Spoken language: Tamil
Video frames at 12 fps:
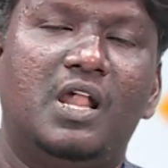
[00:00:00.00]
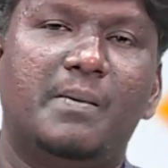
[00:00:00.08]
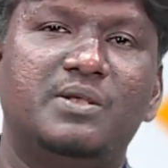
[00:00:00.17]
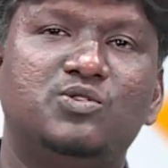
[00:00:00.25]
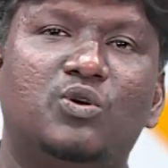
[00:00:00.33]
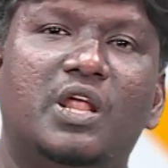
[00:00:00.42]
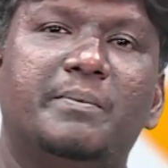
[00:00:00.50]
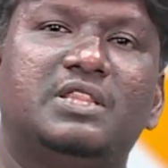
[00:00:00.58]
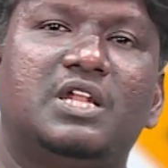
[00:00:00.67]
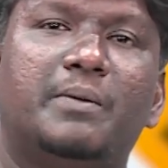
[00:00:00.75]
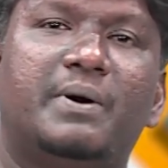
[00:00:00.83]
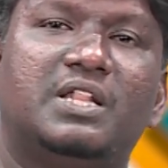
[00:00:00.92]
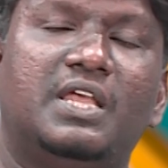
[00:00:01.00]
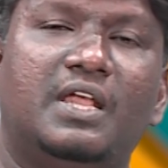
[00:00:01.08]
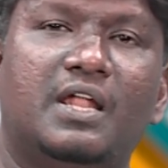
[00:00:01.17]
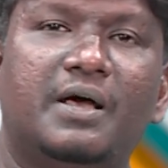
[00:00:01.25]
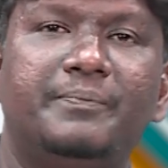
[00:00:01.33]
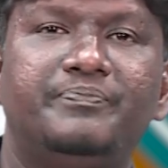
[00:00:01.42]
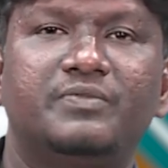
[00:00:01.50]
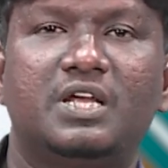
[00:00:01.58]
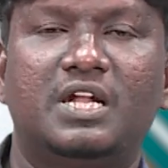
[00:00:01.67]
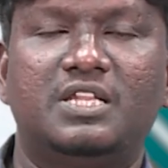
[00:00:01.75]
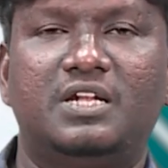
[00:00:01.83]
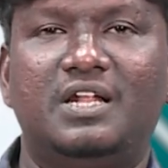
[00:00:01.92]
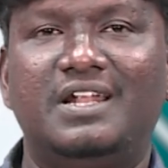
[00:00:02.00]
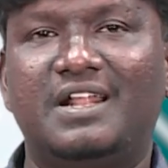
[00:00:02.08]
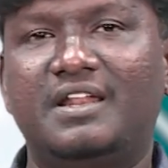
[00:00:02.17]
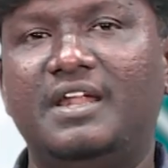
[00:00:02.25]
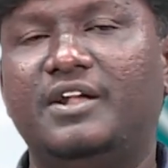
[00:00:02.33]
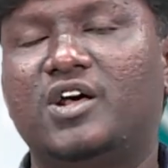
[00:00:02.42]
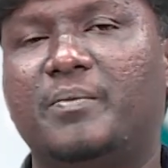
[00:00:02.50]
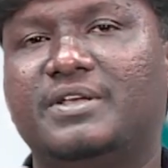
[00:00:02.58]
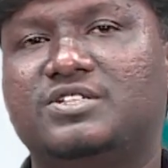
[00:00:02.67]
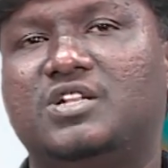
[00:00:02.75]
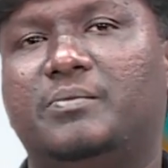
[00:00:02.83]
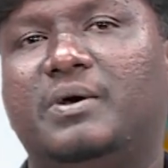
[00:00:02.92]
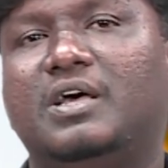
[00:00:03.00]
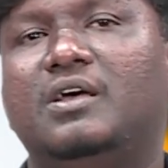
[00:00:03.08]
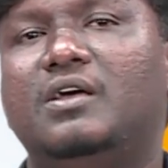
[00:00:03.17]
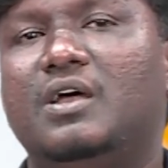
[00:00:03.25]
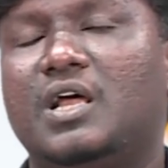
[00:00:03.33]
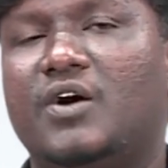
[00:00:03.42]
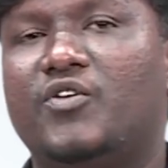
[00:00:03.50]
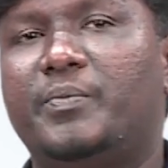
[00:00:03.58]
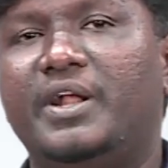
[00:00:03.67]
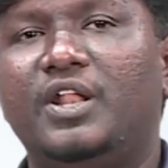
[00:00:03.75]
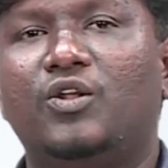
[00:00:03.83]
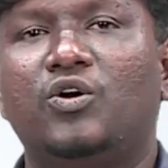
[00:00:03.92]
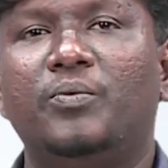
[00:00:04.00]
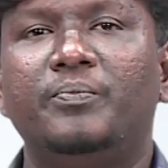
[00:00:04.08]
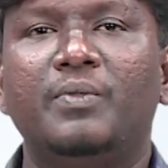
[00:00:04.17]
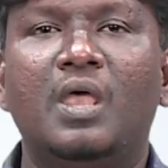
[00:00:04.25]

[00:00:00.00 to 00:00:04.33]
நம்ம ஜூலை மந்தில் பார்த்தீங்கன்னா கிட்டத்தட்ட நிறைய டாபிக்ஸ் நம்ம கவர் பண்ணியிருக்கோம்